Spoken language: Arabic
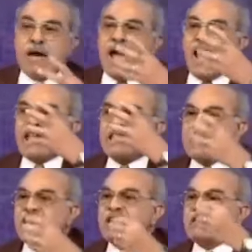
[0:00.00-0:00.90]

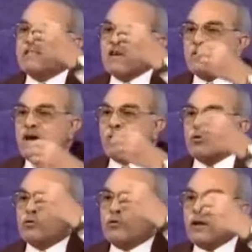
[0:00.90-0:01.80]
معايير
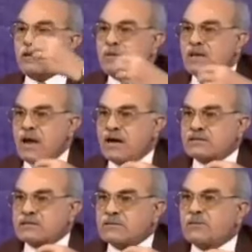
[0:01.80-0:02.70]
التفاوت في
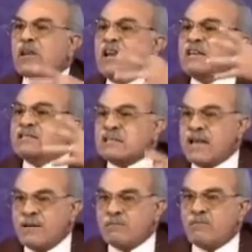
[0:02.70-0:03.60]
الميراث في
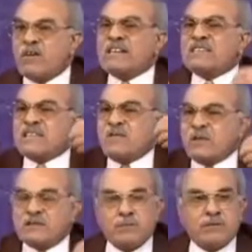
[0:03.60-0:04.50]
الإسلام
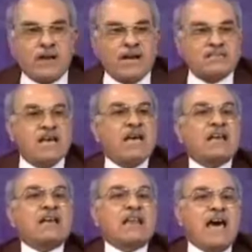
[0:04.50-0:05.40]
فلسفة الميراث
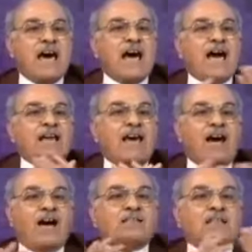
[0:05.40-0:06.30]
لا
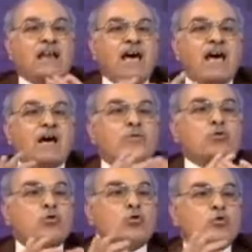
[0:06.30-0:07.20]
علاقة لها
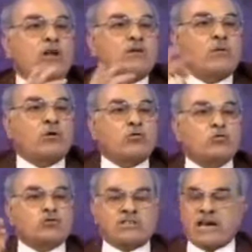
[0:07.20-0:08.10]
بالذكورة
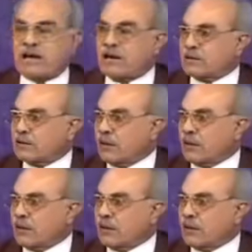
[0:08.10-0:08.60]
والأنوثة على